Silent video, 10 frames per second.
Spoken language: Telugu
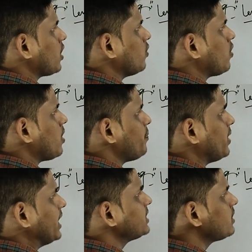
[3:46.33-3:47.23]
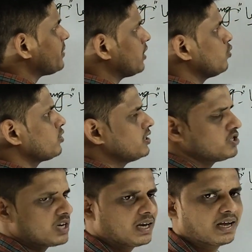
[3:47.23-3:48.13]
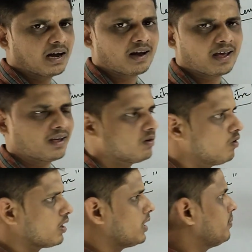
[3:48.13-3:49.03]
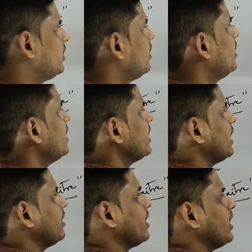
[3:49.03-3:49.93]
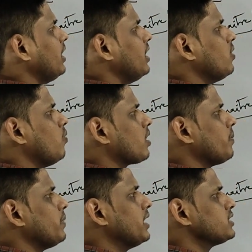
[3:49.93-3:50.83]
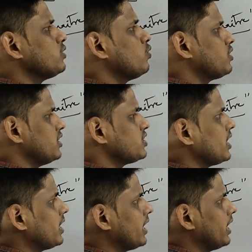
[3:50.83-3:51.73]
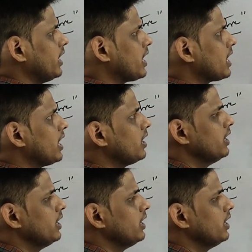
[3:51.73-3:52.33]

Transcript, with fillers: ఒక ఒక ప్లేస్ని మనం గుర్తించాలి అంటే ఓకేనమ్మా ఏదైనా ఒక ప్లేస్ని గుర్తించాలంటే ఇక్కడ